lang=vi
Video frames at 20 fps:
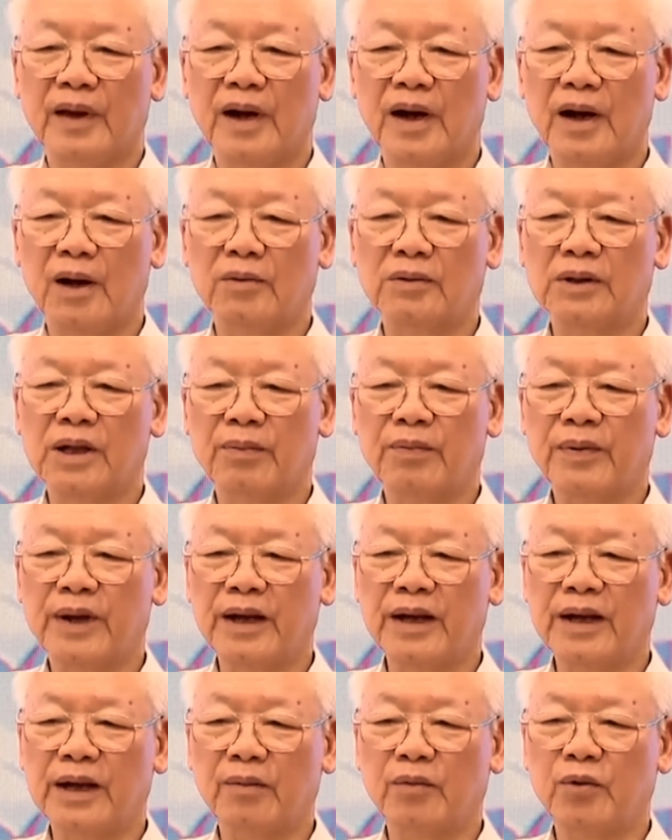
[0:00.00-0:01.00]
học tập
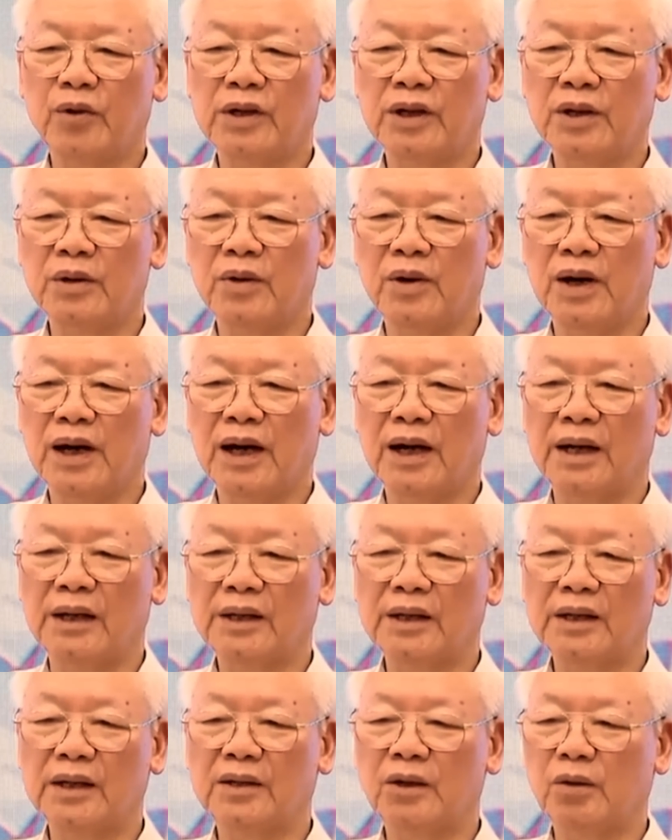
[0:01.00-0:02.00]
kinh nghiệm của nước ngoài
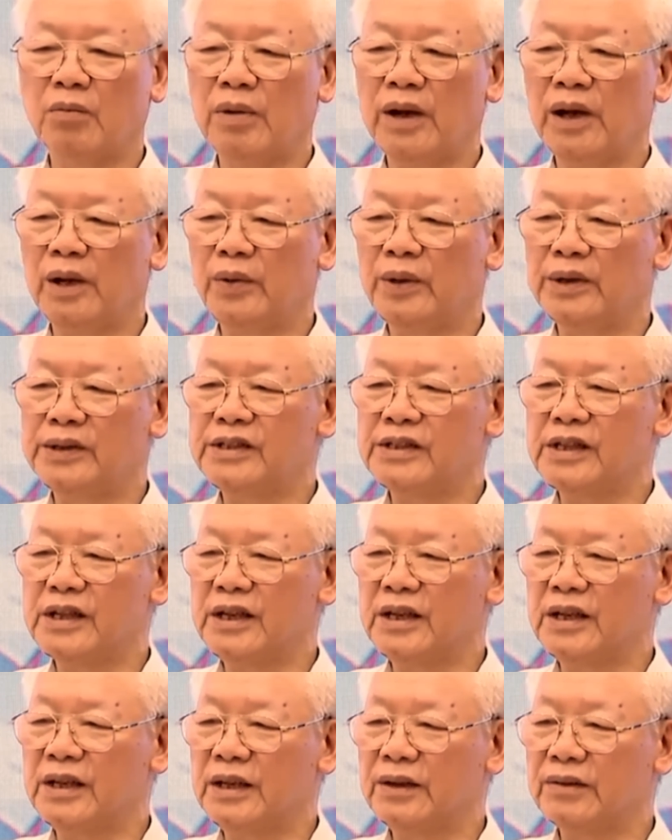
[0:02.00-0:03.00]
nhưng không bê nguyên
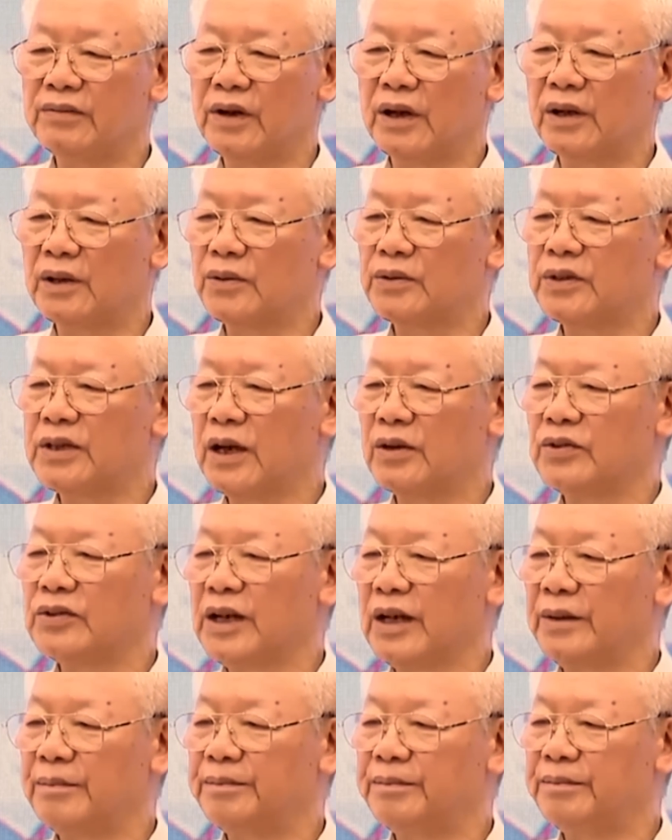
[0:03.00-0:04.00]
si và không sao
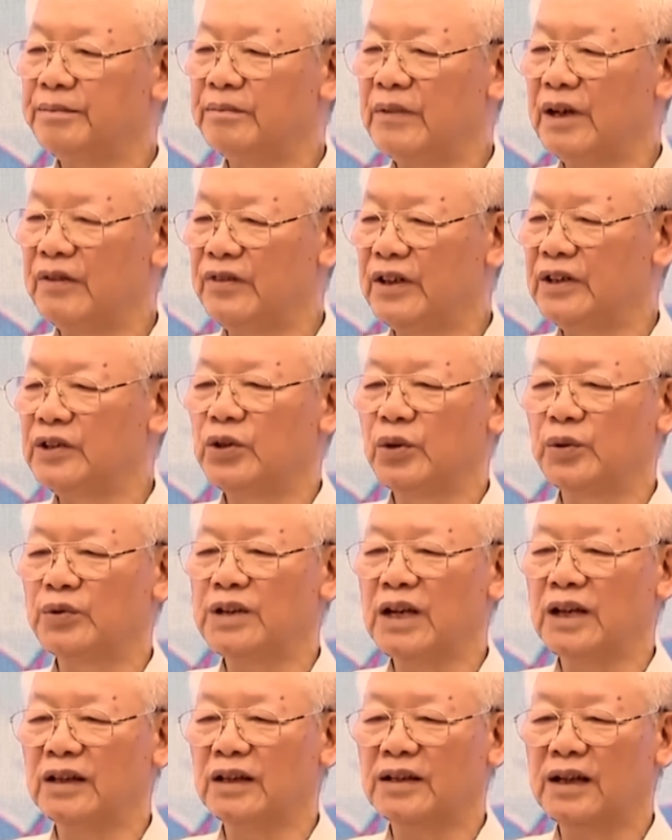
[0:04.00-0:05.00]
chép mà vận dụng
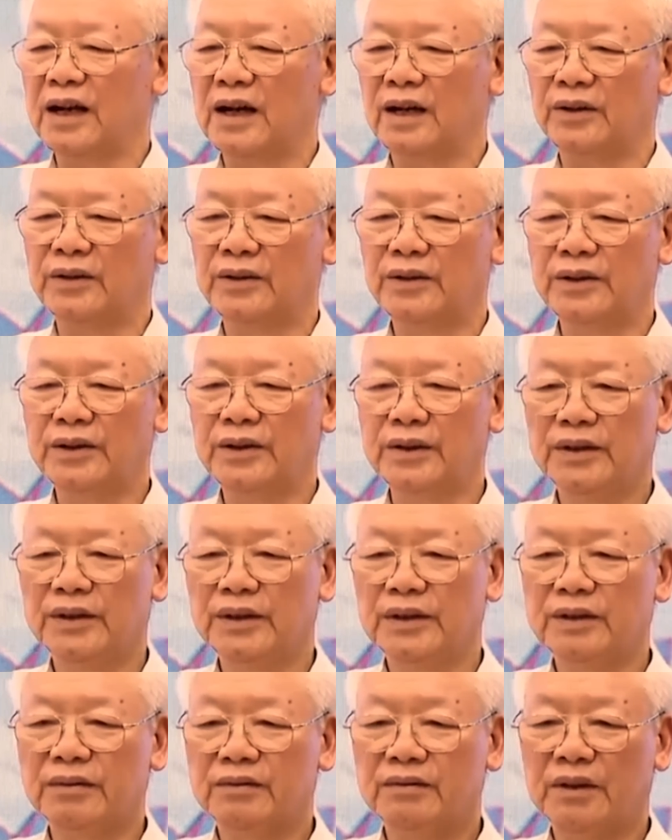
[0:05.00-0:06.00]
sáng tạo
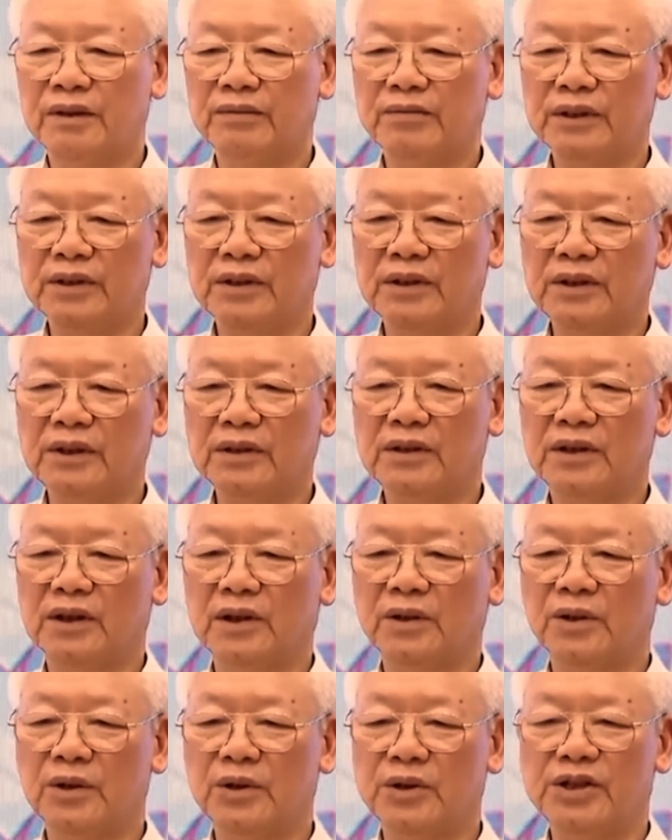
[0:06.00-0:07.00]
và mới tư
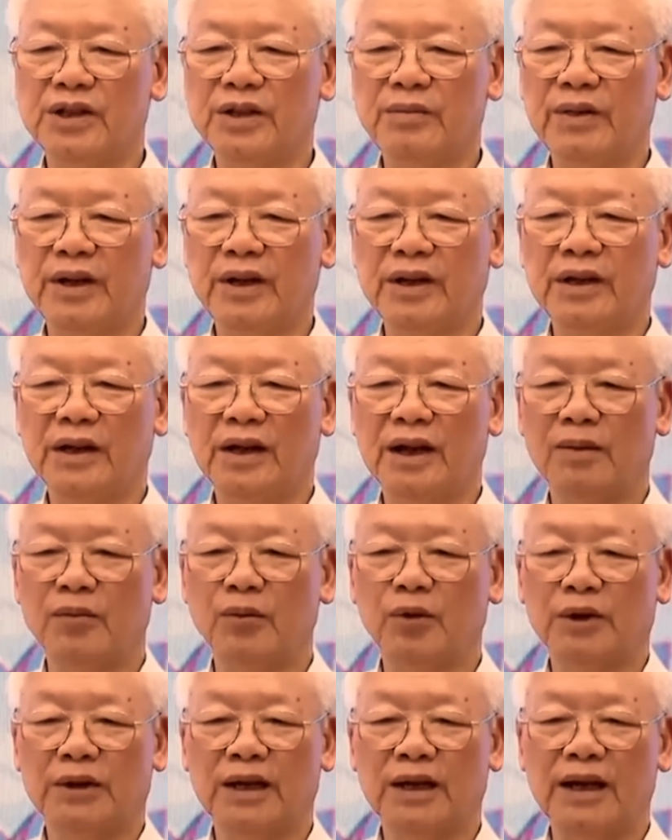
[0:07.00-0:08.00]
tưởng hồ chí minh là
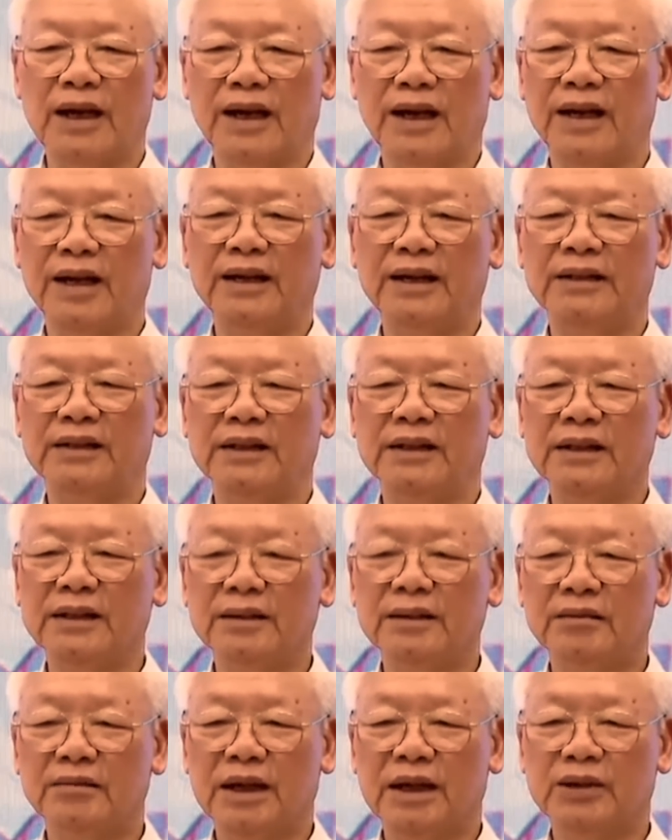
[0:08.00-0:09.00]
một cái điển hình
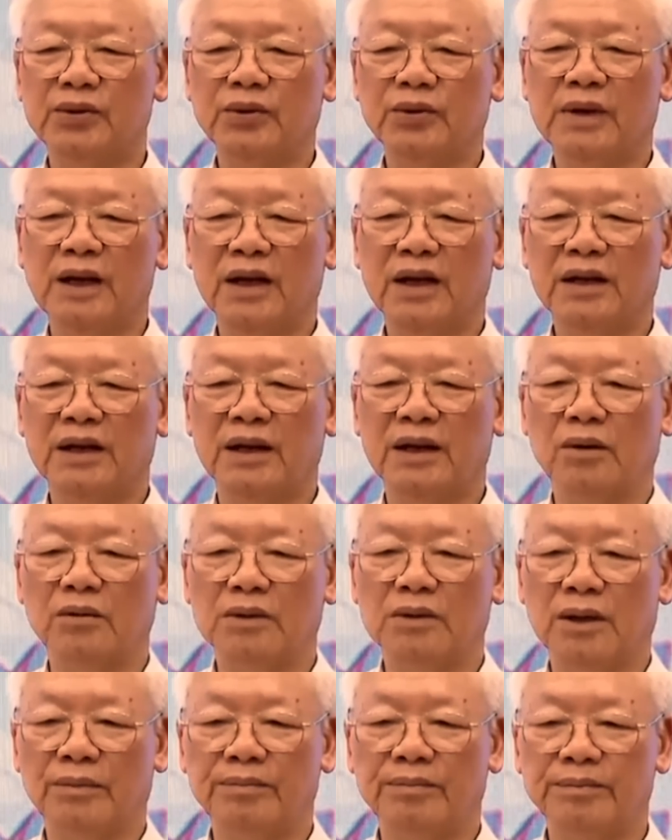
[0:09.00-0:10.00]
mà chúng ta cần học
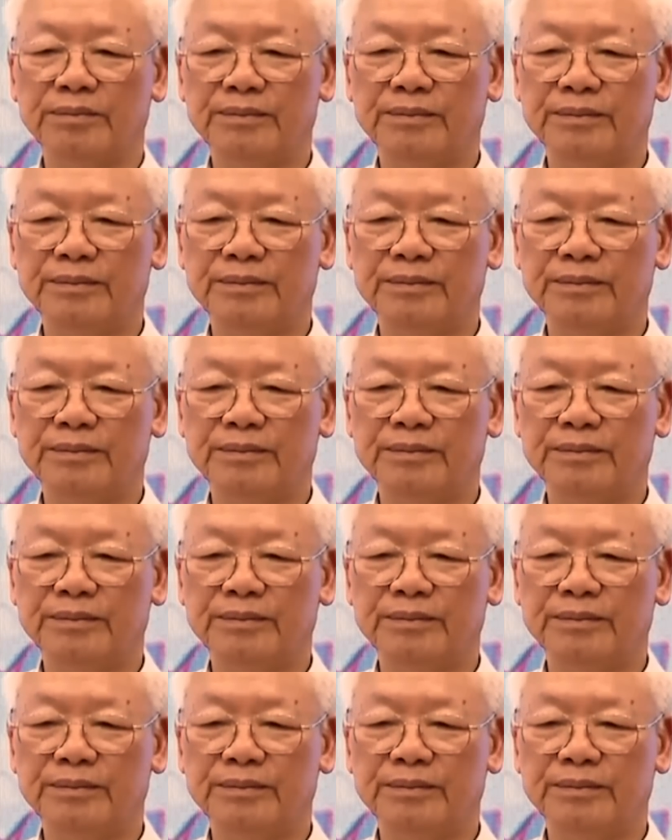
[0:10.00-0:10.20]
tập